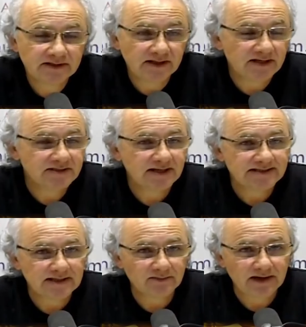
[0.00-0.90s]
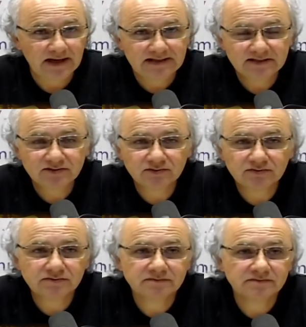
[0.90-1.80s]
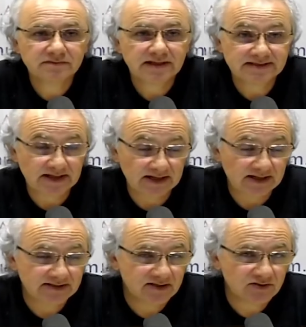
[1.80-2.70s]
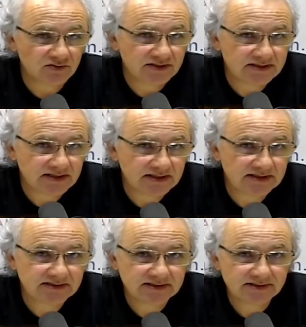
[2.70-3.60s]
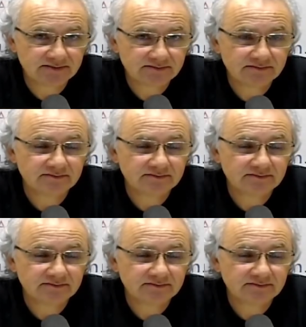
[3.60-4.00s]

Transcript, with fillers: E deixe que essa malha azul, que essa rede azul cintilante,